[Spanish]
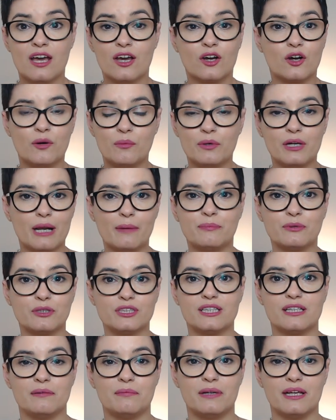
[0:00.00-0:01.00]
¿cómo era
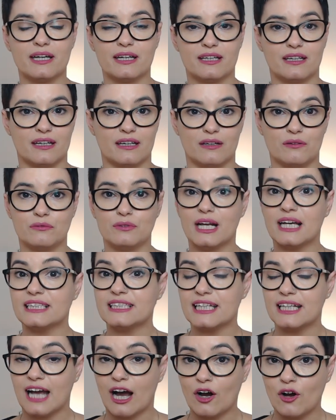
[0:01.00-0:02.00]
posible que una
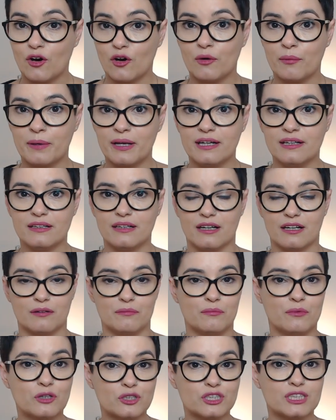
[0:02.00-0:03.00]
chica joven,
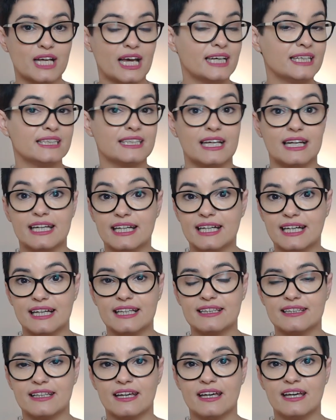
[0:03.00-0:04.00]
hermosa,
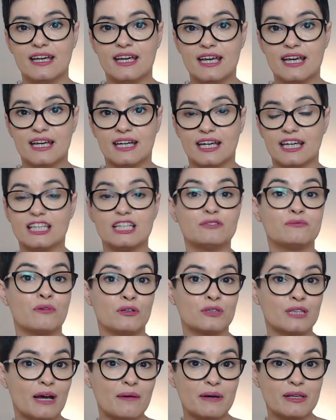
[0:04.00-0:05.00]
inteligente, que
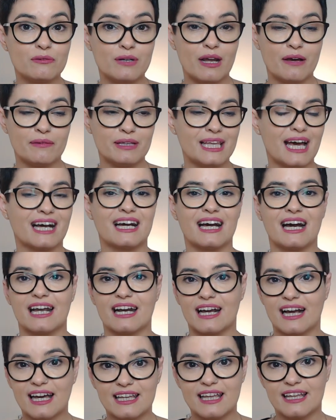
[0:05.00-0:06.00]
disfrutaba de una vida
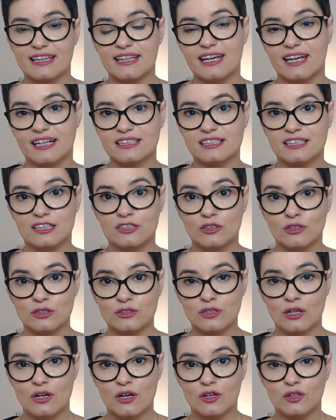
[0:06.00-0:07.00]
cargada de
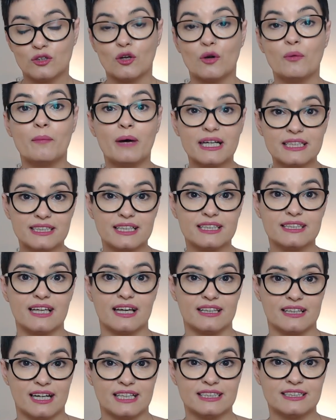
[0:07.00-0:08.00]
éxitos, tomase
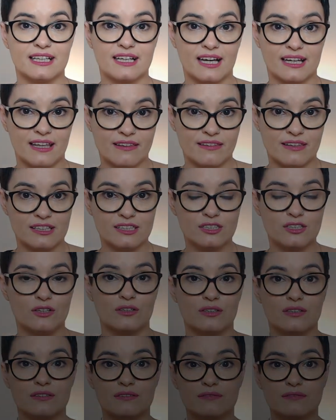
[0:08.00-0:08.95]
tan drástica decisión?